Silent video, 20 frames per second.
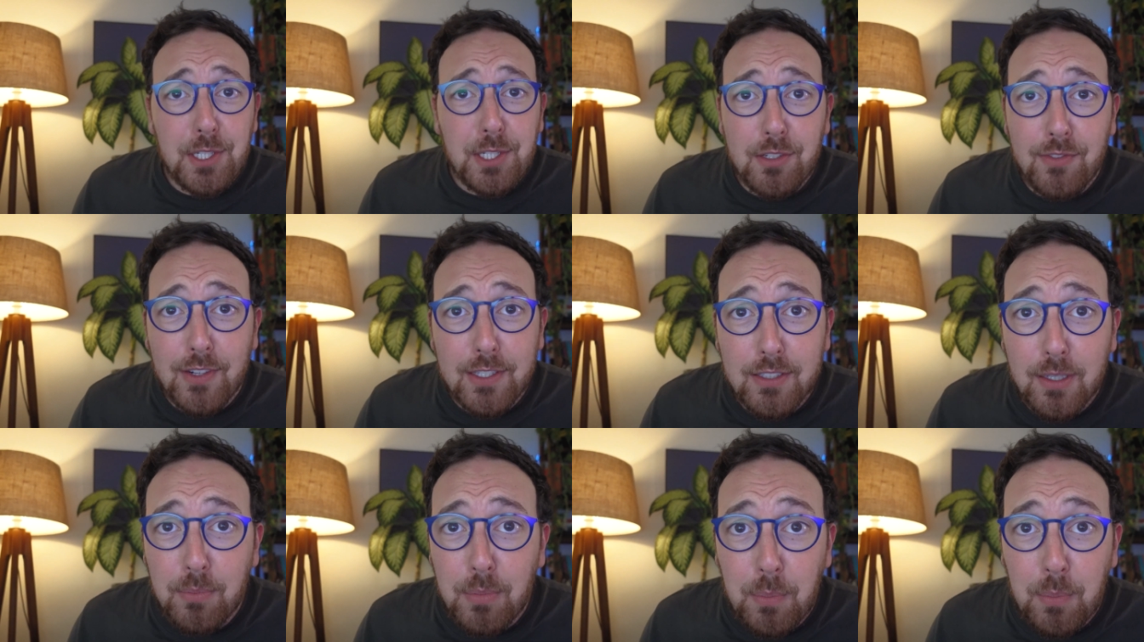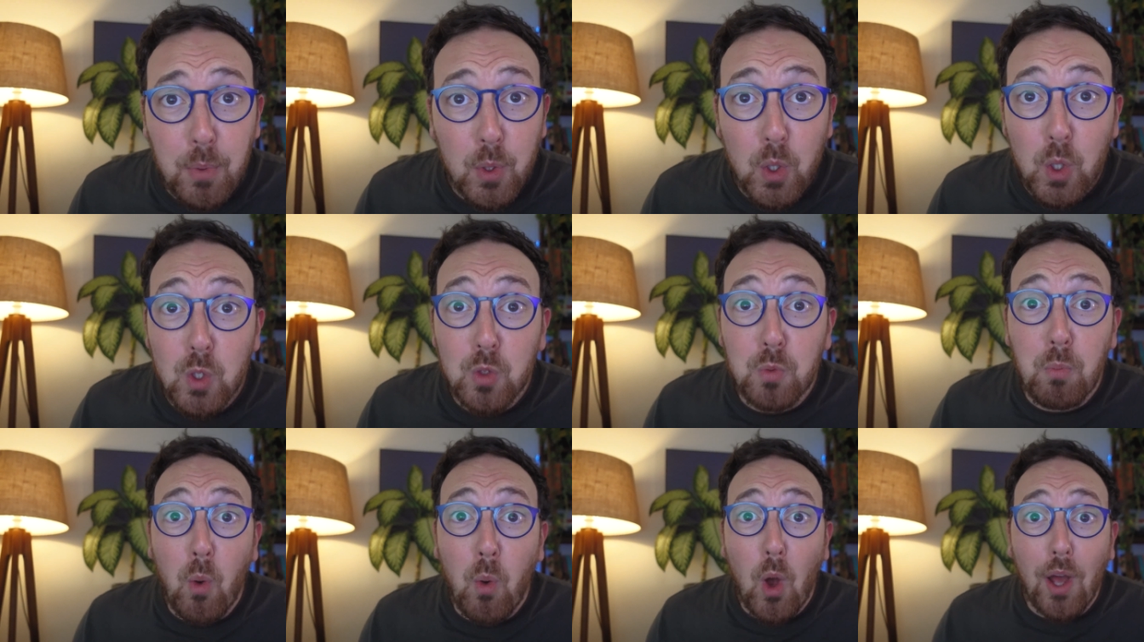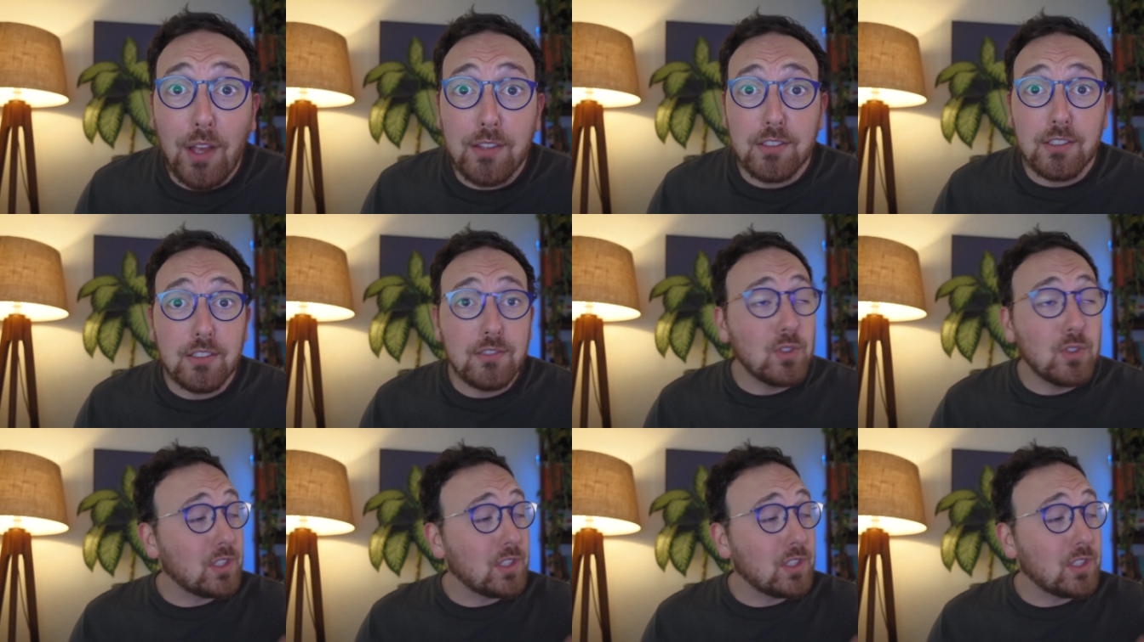gente vai saber por osmose,